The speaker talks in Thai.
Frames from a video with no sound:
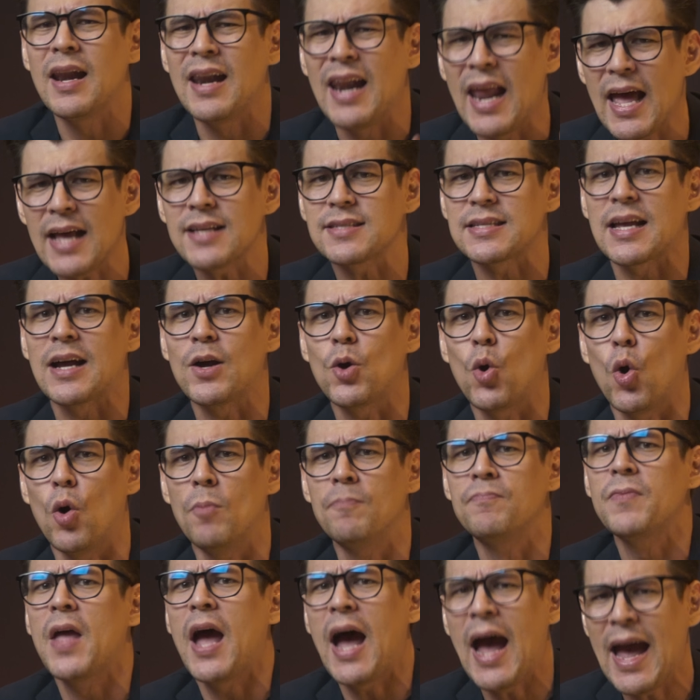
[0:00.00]
และสังคม
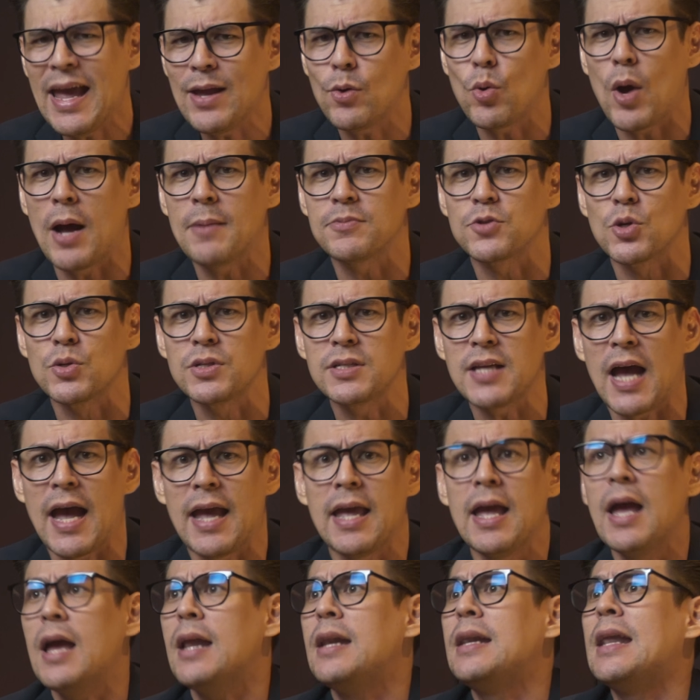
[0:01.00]
ให้ความสนใจ
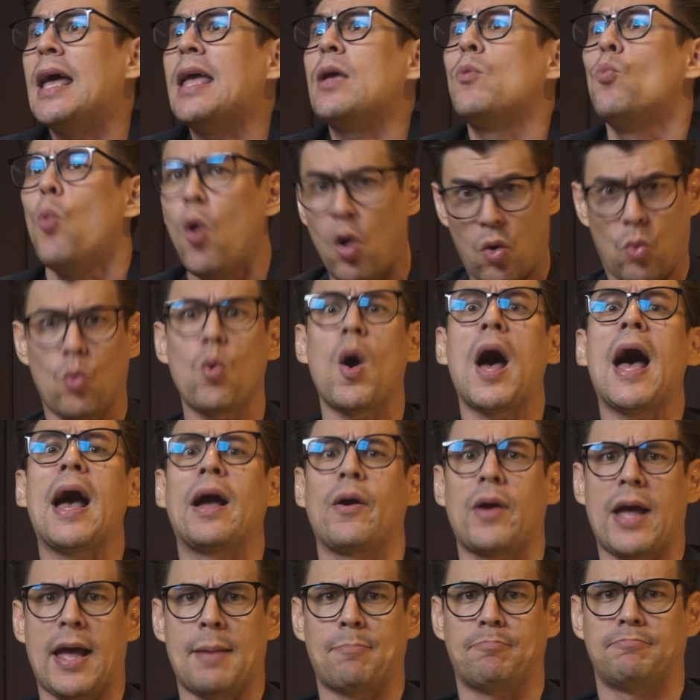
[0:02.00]
ในวงกว้าง
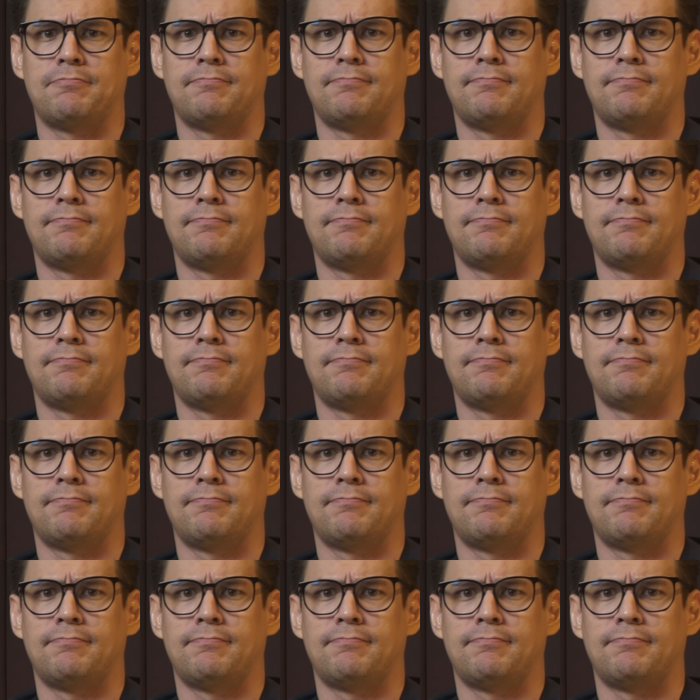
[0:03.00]
ครับ